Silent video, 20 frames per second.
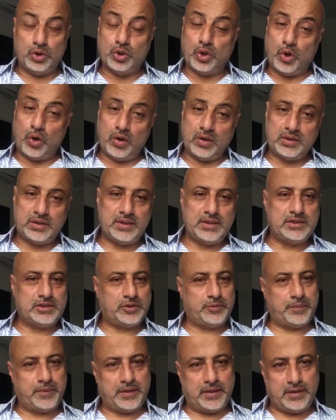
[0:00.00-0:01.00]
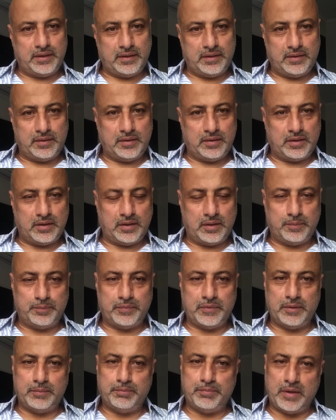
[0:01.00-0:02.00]
नॉर्थ ईस्ट पे
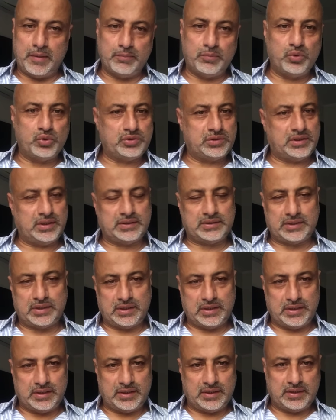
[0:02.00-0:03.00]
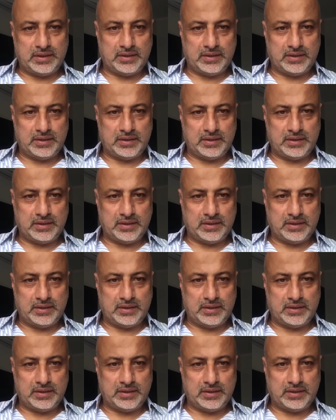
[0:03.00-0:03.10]
अपने बेम्बू स्टिक्स रखें